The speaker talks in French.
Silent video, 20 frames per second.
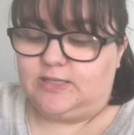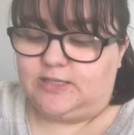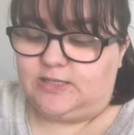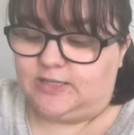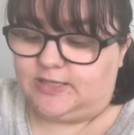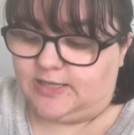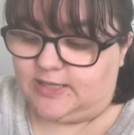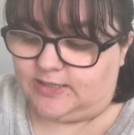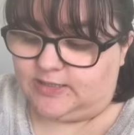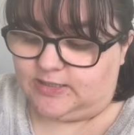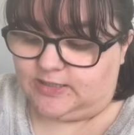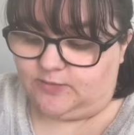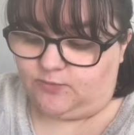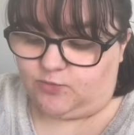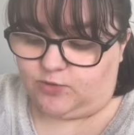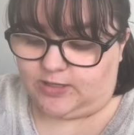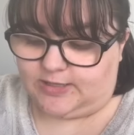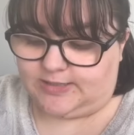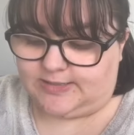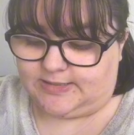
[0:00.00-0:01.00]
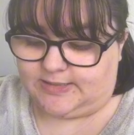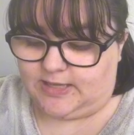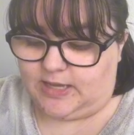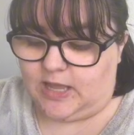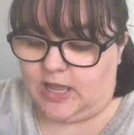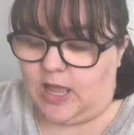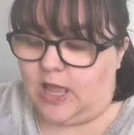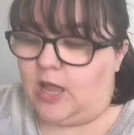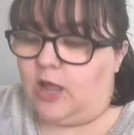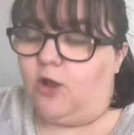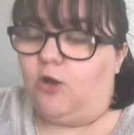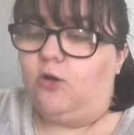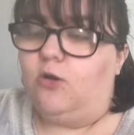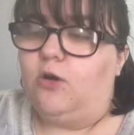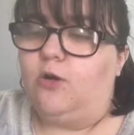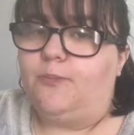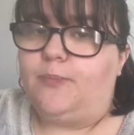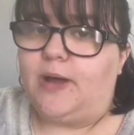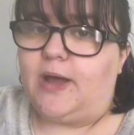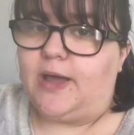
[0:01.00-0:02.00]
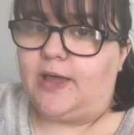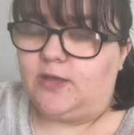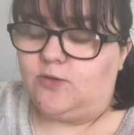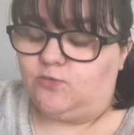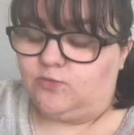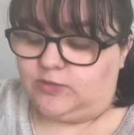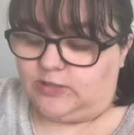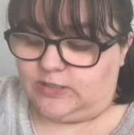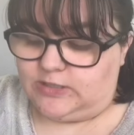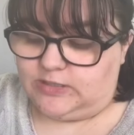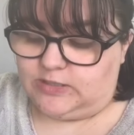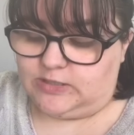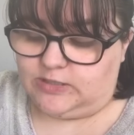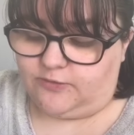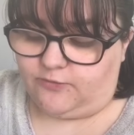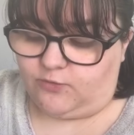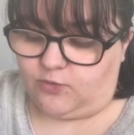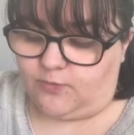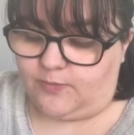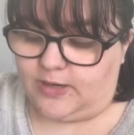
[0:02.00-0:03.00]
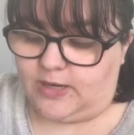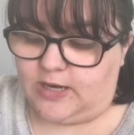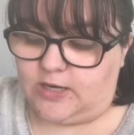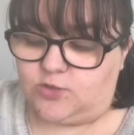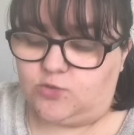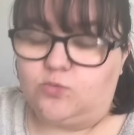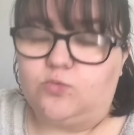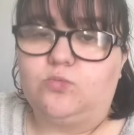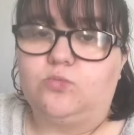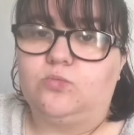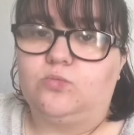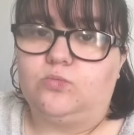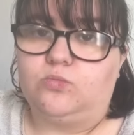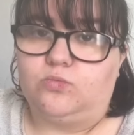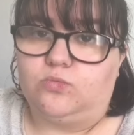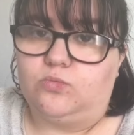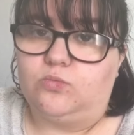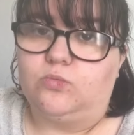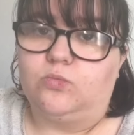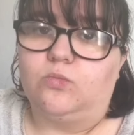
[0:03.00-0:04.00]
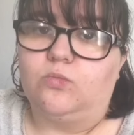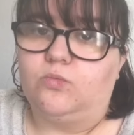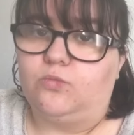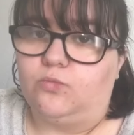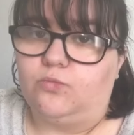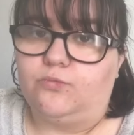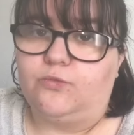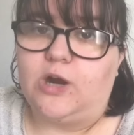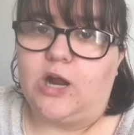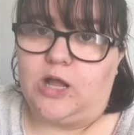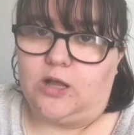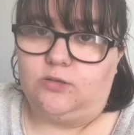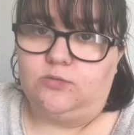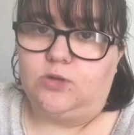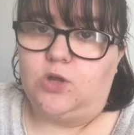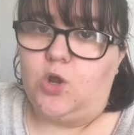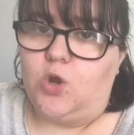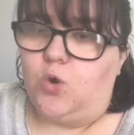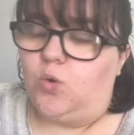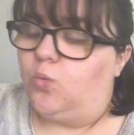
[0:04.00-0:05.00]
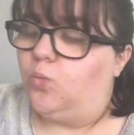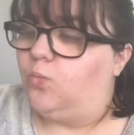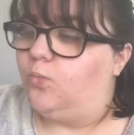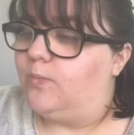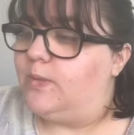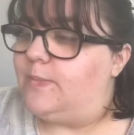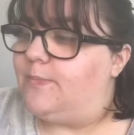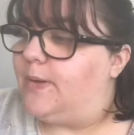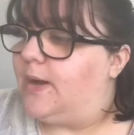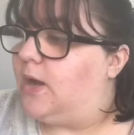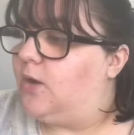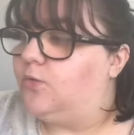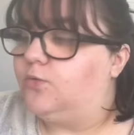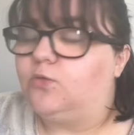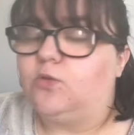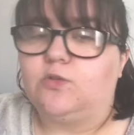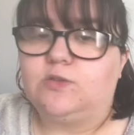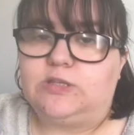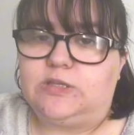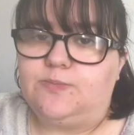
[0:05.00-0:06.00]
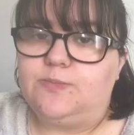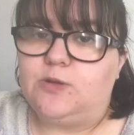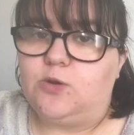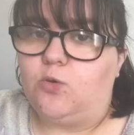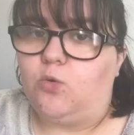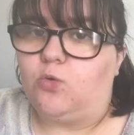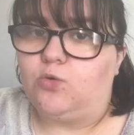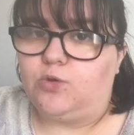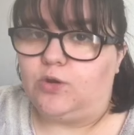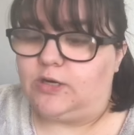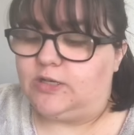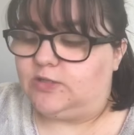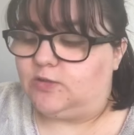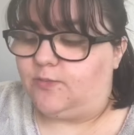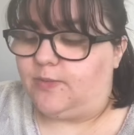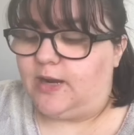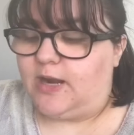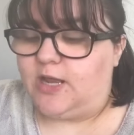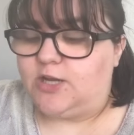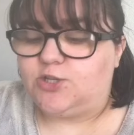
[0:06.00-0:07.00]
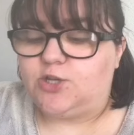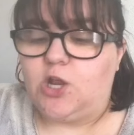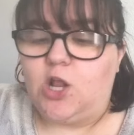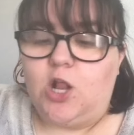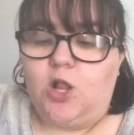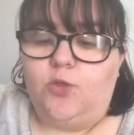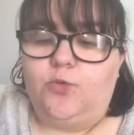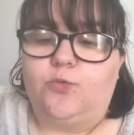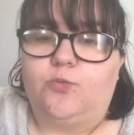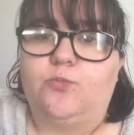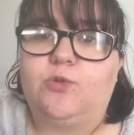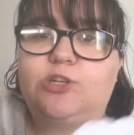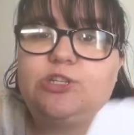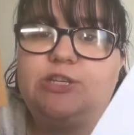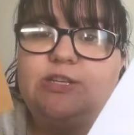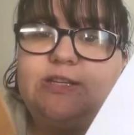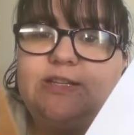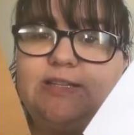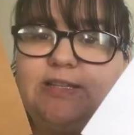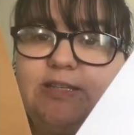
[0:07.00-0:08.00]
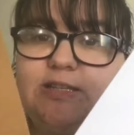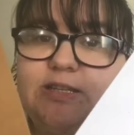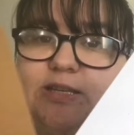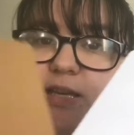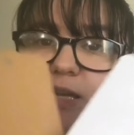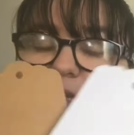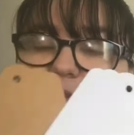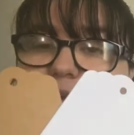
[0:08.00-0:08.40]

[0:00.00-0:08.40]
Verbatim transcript: étiquettes qui me restaient. pareil, on s'est dit niveau emballage, on voilà, on ne met pas 36 euh, 000 euros dans les emballages. Donc moi j'ai des étiquettes